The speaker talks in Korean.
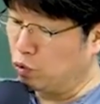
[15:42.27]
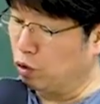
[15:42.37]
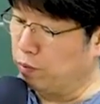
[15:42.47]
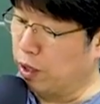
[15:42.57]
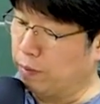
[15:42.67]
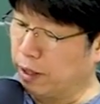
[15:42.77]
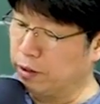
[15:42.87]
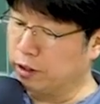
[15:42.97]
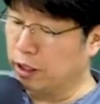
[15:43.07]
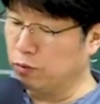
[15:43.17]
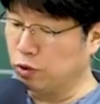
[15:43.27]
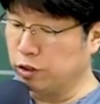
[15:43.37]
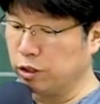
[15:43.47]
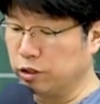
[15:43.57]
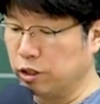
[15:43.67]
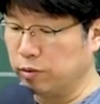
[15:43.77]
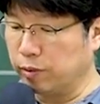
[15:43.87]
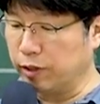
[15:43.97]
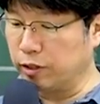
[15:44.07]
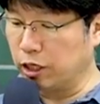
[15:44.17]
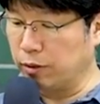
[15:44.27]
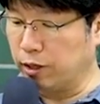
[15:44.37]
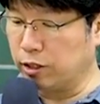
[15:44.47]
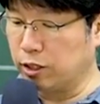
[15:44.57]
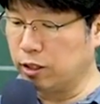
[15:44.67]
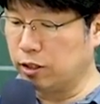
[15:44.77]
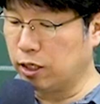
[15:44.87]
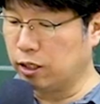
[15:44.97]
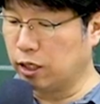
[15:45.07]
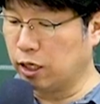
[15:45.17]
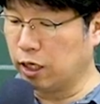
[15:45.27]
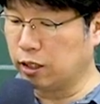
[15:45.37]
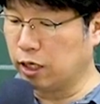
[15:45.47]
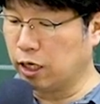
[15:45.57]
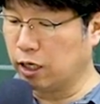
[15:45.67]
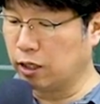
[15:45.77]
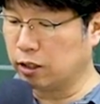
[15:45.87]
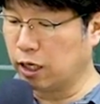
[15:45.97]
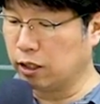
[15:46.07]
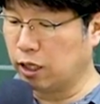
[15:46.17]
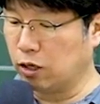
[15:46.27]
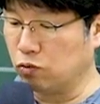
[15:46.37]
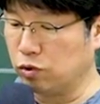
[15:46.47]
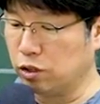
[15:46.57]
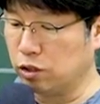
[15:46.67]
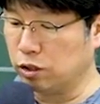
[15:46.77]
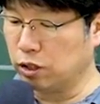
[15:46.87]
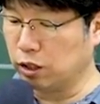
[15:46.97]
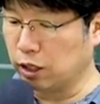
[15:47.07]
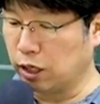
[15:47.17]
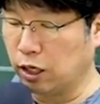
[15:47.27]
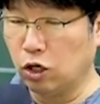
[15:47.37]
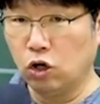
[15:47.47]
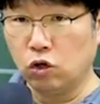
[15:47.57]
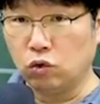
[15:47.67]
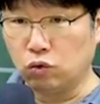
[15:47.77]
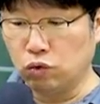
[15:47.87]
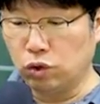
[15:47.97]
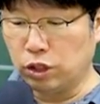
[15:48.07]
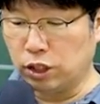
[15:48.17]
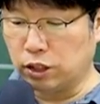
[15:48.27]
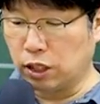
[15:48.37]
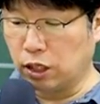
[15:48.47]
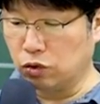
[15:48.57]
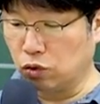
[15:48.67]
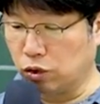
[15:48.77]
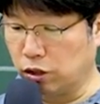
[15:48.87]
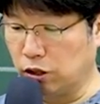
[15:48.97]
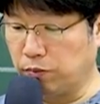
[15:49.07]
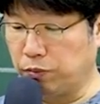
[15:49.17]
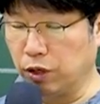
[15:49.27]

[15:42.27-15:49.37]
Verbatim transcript: 또는 아, 받을 사람 또는 적성검사 받은 사람이 신체 상의 장, 상태, 운전 능력에 따라 둘 이상의 조건을